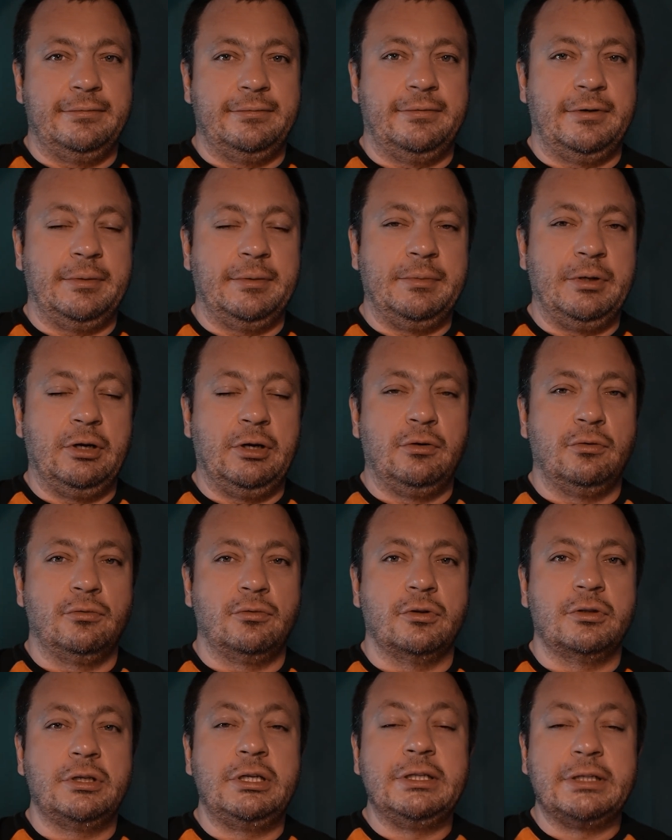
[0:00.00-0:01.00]
w Rybniku,
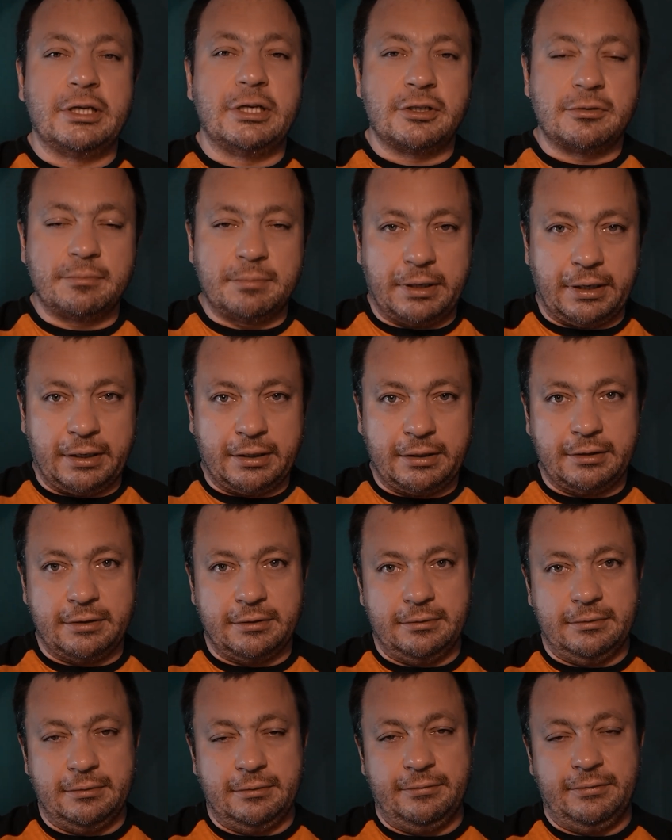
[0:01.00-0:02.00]
to i też brak
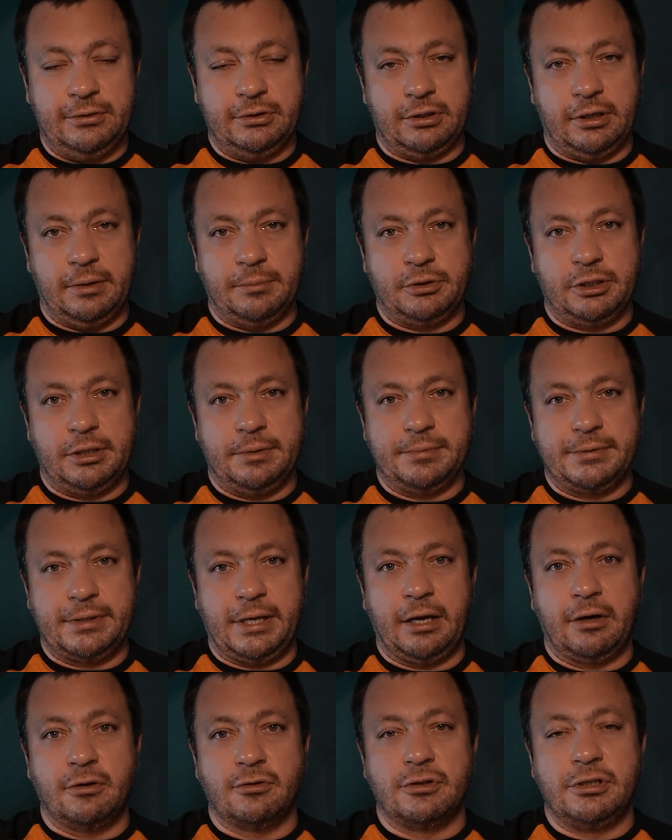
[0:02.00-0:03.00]
e, Wiktora
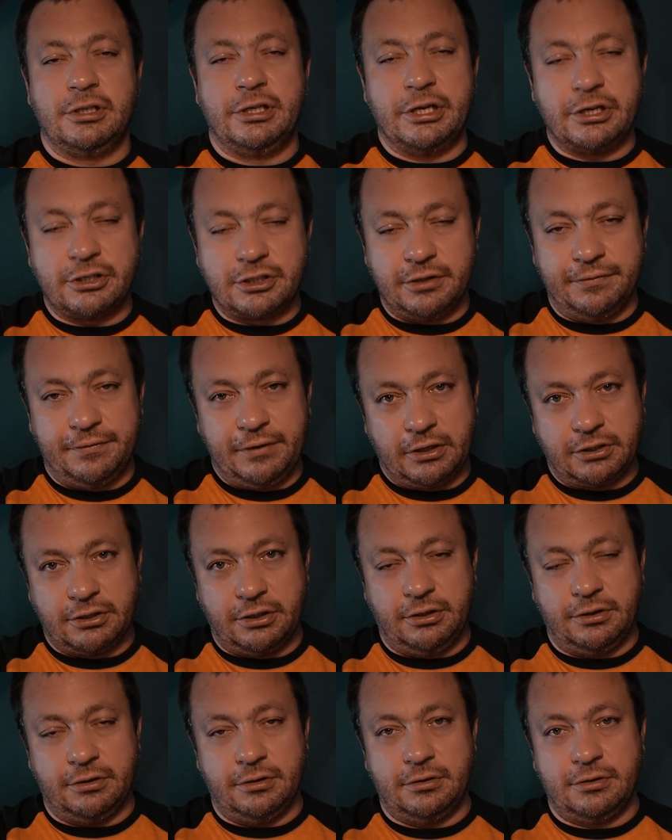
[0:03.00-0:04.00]
Przyjemskiego, czyli jeszcze
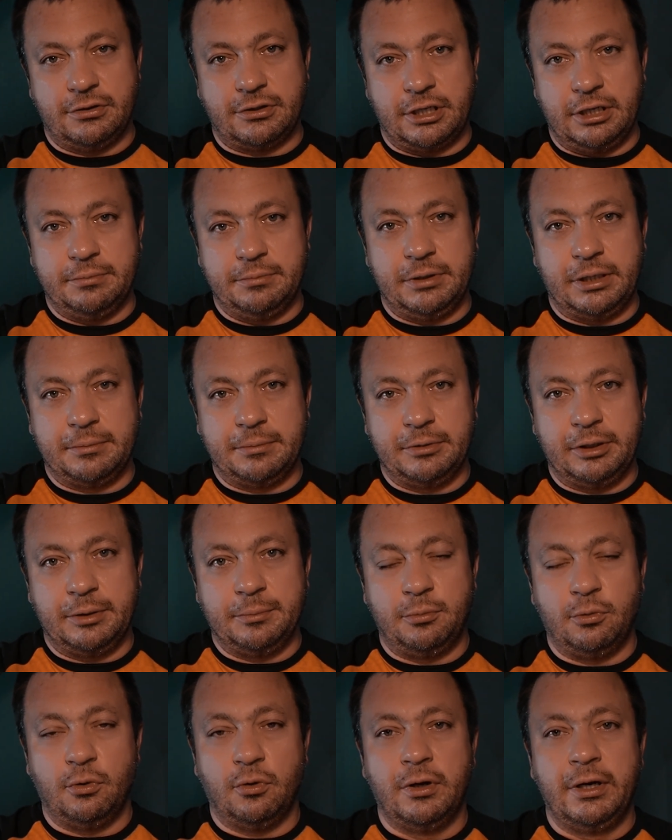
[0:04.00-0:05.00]
większej strzelby, jakby nie
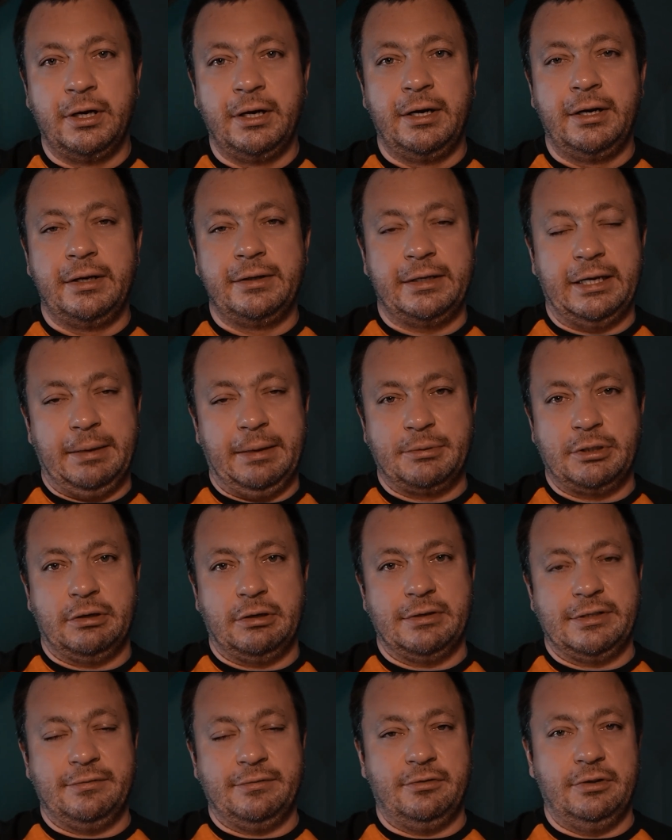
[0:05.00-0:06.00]
było
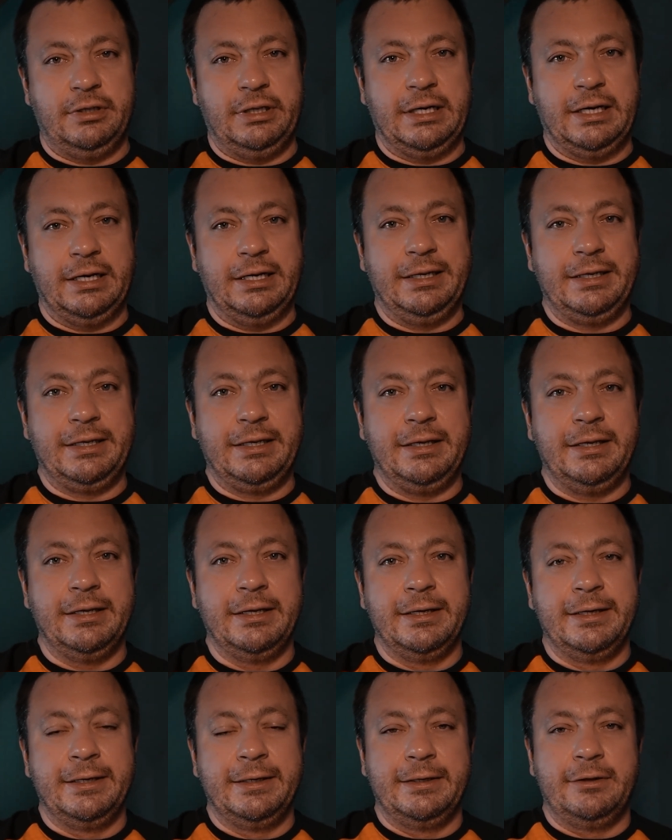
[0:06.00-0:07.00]
najlepszego zawodnika ligi,
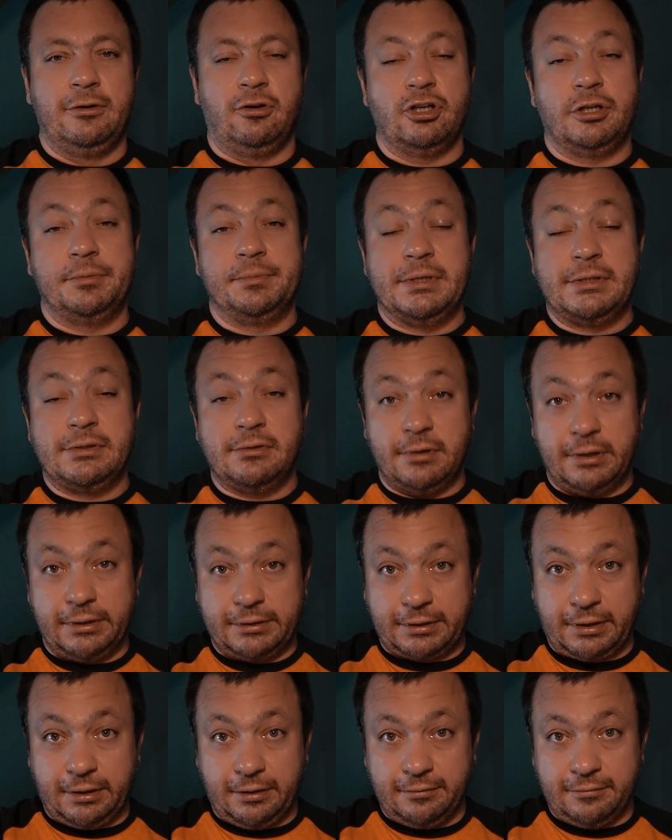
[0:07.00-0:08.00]

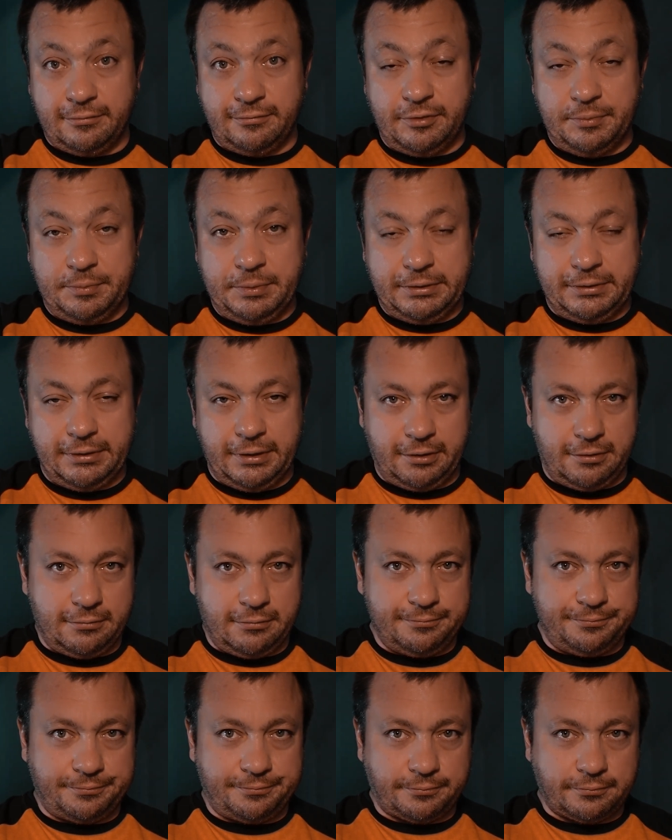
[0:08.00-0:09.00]
18-latka
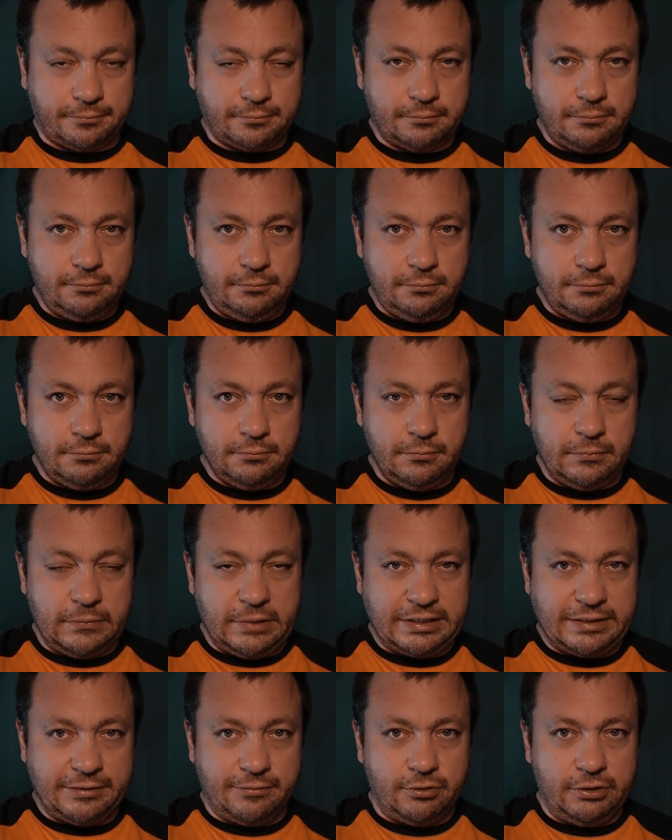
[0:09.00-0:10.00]
wybitnego
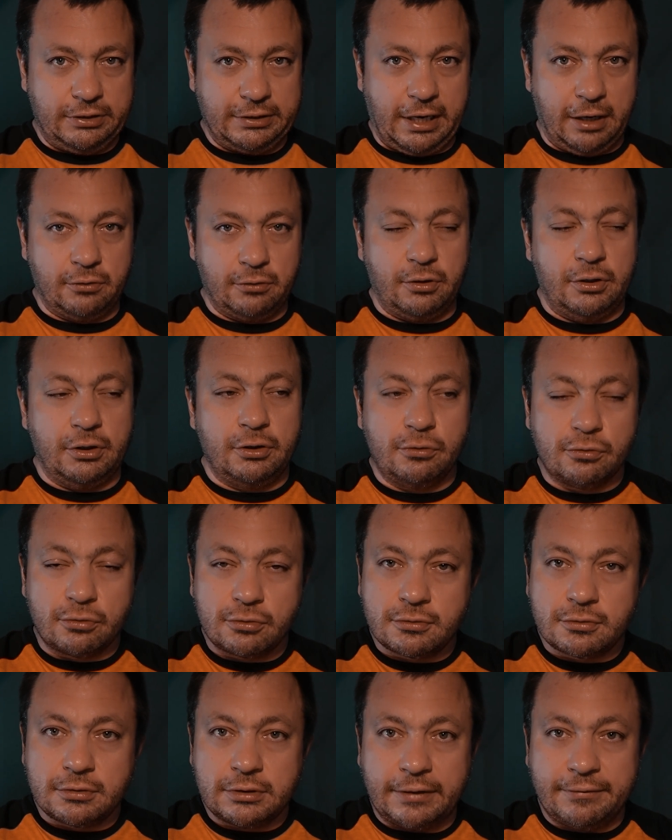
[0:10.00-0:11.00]
zawodnika, który
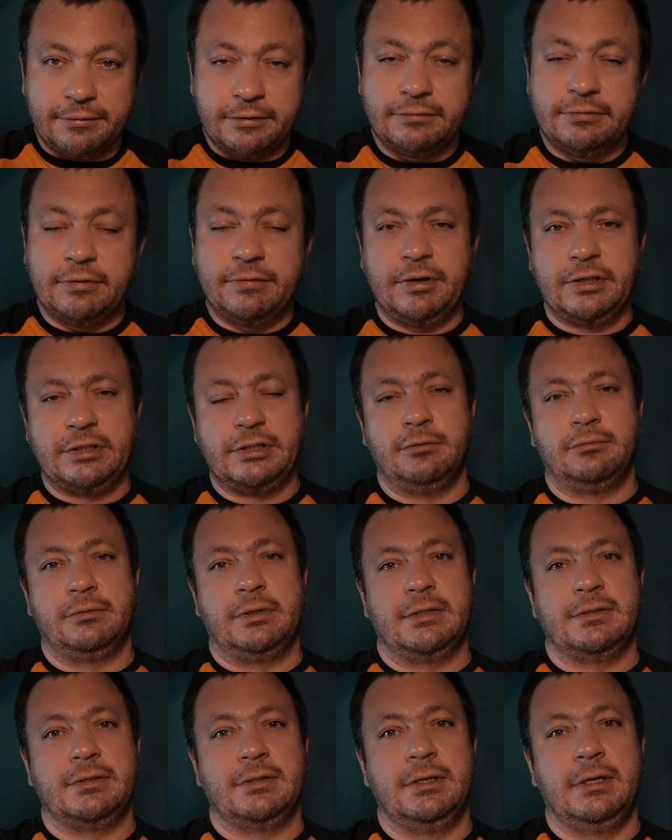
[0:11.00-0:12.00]
już nawet w wywiadzie u
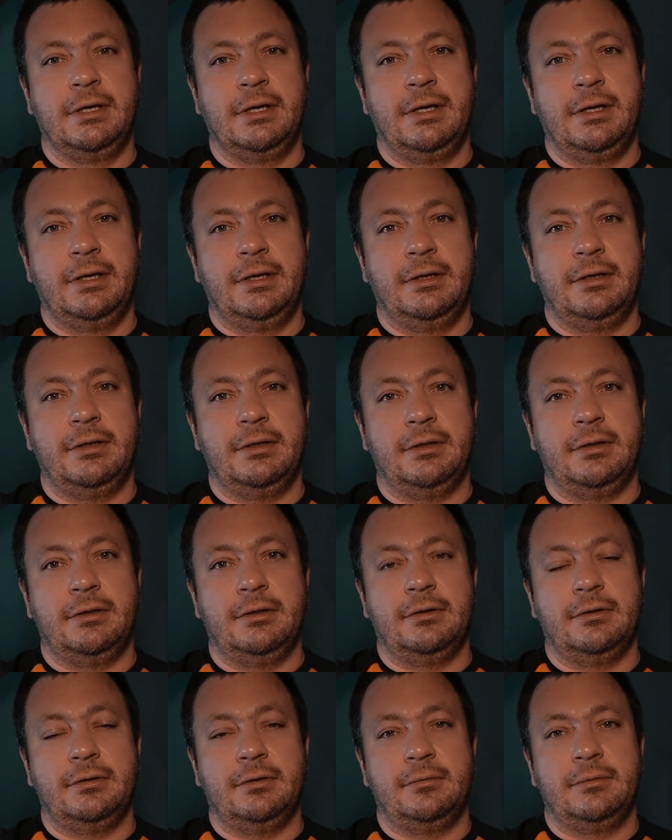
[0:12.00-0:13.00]
nas,
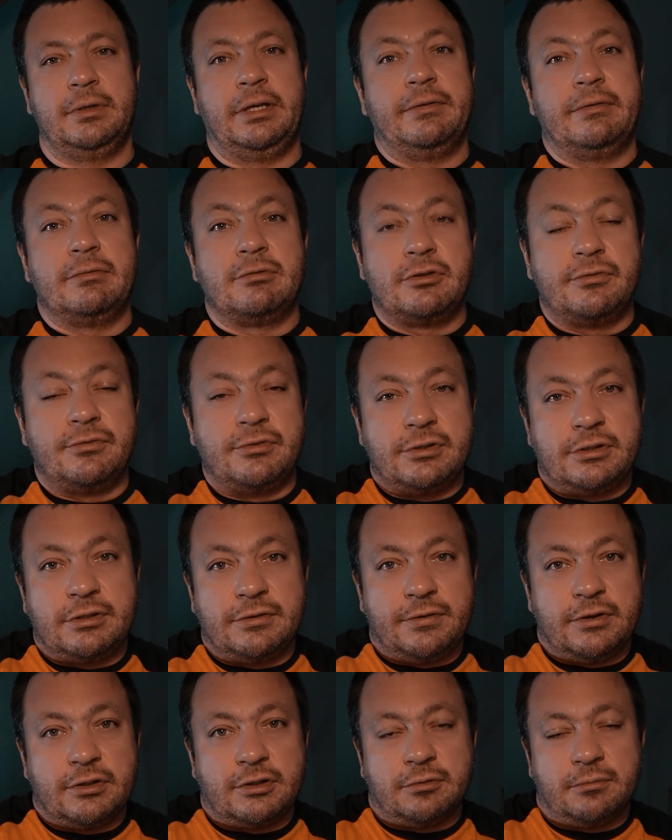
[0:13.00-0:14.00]
e, nie wiem czy
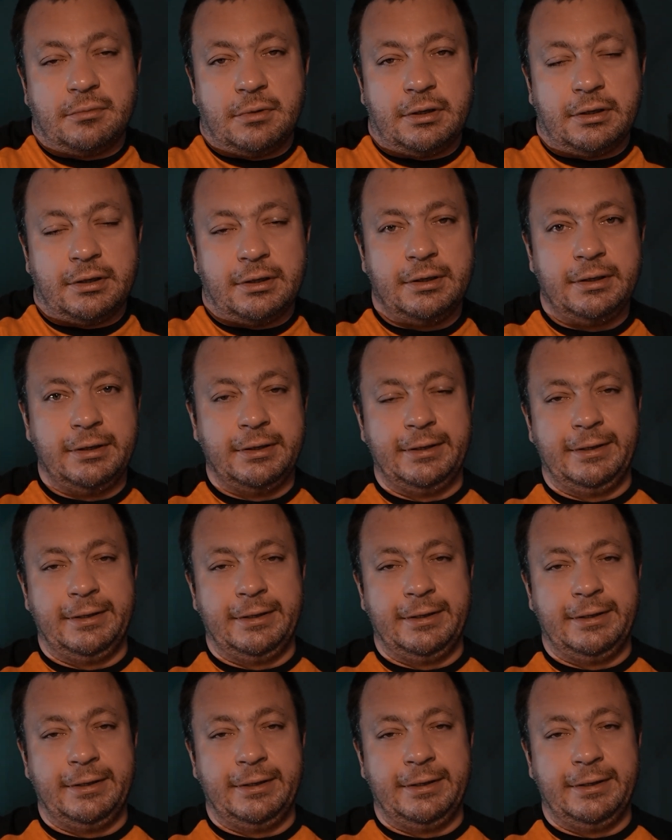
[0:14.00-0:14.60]
wszyscy wiedzą, ale